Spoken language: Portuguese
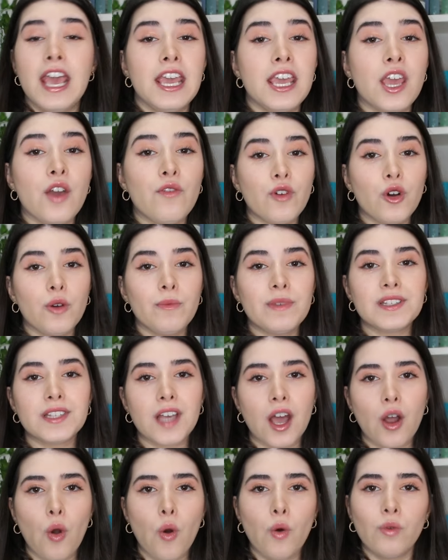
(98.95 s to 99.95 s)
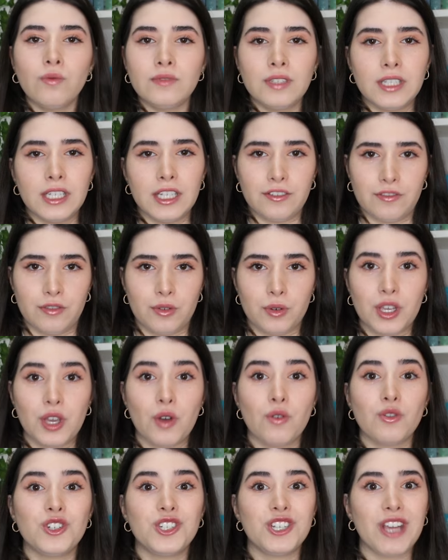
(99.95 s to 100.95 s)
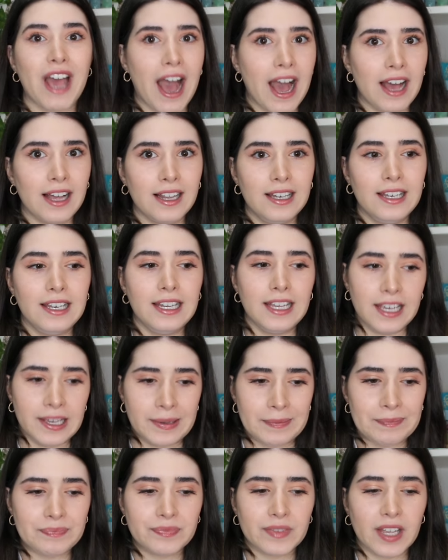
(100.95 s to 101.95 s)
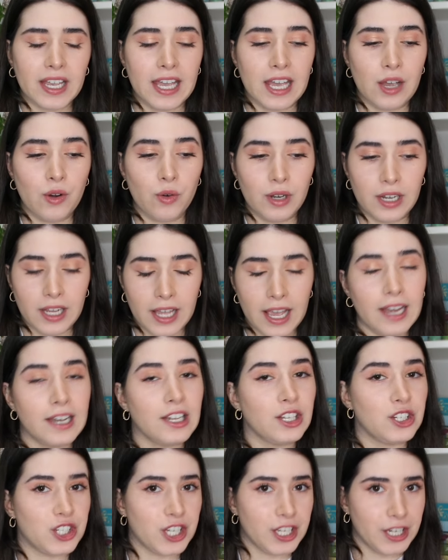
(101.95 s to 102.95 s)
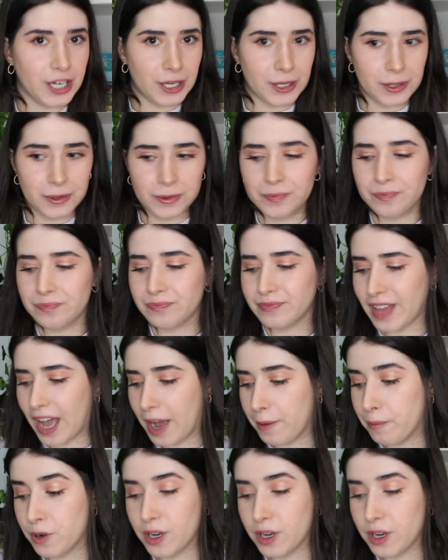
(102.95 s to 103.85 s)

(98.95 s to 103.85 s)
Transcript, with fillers: E eu vou começar com um livro que eu já li, eu li ele em janeiro tá?